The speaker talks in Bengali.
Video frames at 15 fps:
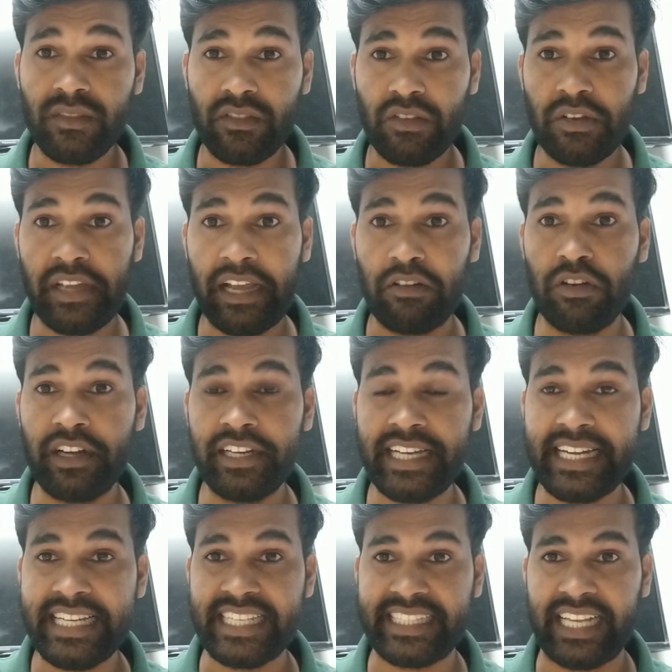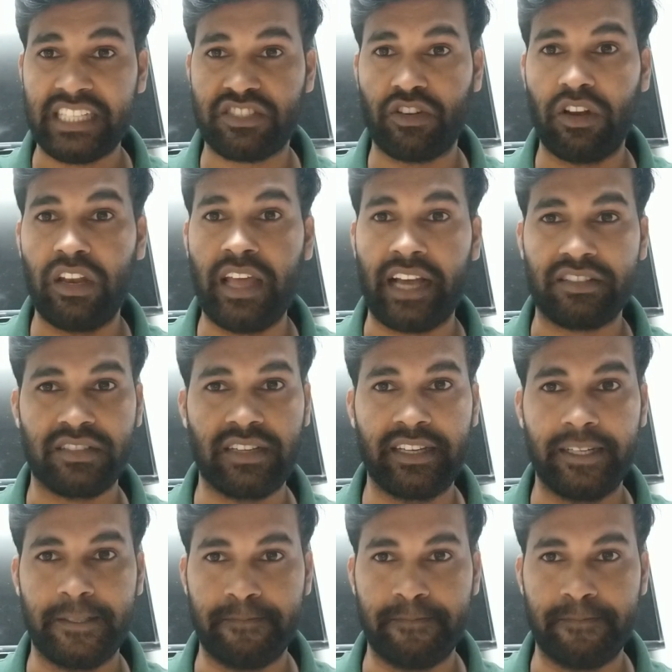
তো এগুলো নিয়ে ডিসকাস করলে আসলে